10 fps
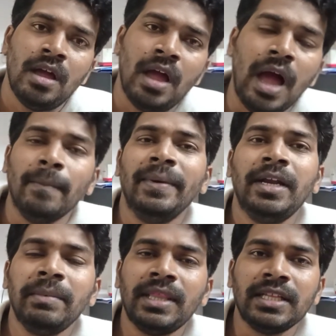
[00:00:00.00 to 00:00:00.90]
ఆ బిడ్డ
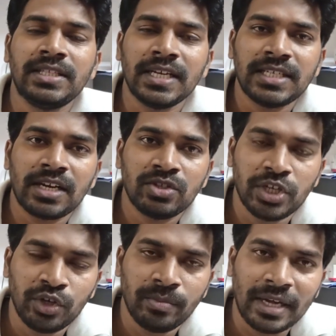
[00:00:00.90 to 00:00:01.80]
మీద అత్యాచారం
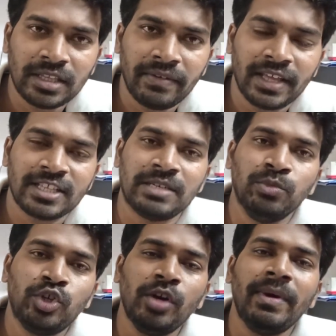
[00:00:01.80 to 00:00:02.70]
చేయడం మాత్రమే కదా అసలు
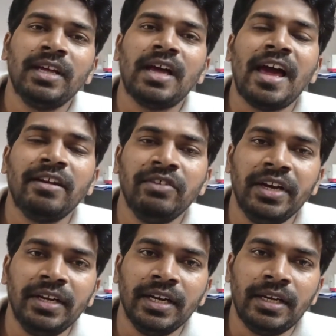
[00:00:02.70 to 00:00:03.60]
ముఖ్యమైన కారణం
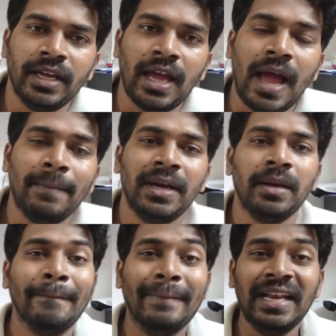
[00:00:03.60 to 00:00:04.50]
ఏంటి అంటే ఆ
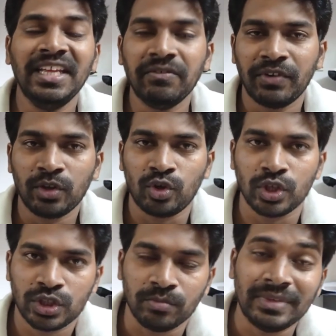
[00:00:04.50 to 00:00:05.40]
బిడ్డను బలి ఇవ్వడం
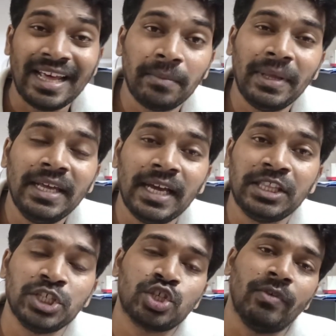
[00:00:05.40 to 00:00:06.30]
కోసం నరబలిగా
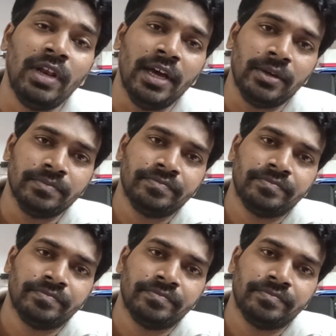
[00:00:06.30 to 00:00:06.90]
తీసుకువెళ్ళారు